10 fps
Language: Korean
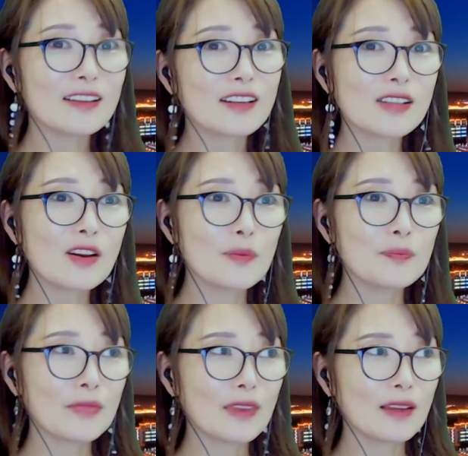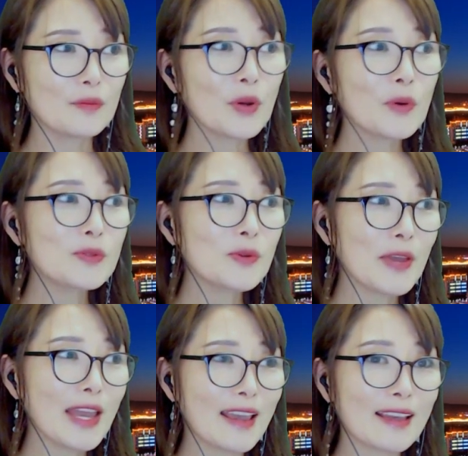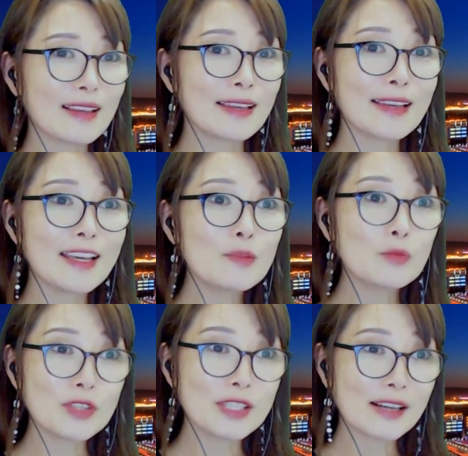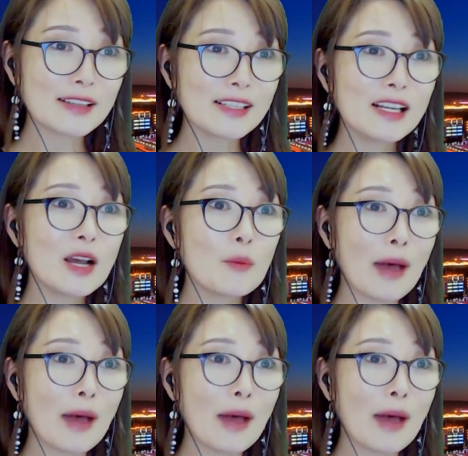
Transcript: 그래서 평소에 긴 문장을